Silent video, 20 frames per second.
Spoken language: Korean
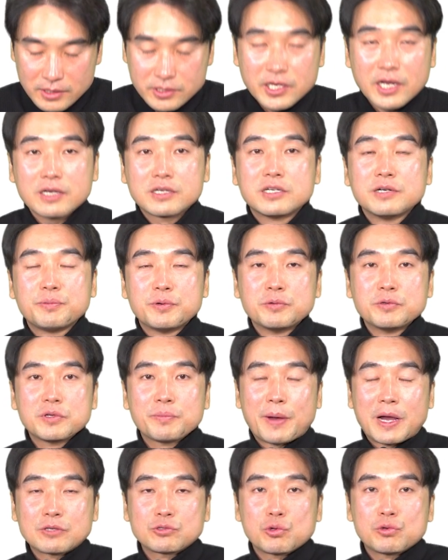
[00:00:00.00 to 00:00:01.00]
제가 그부분을
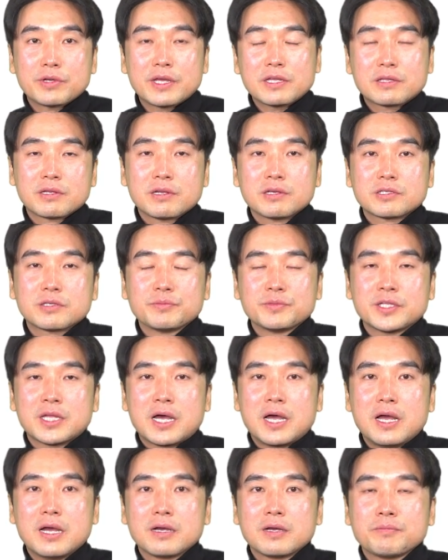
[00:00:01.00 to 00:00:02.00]
방송을
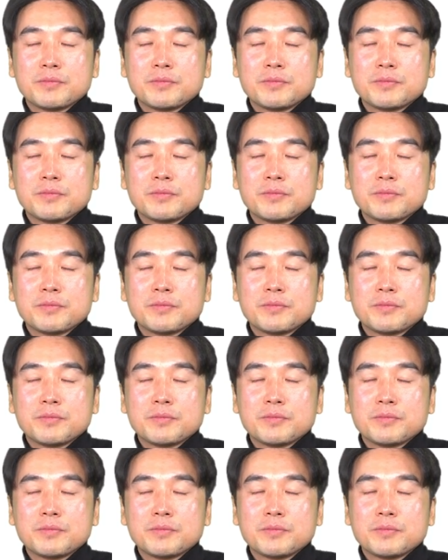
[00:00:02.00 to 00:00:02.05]
해드렸습니다.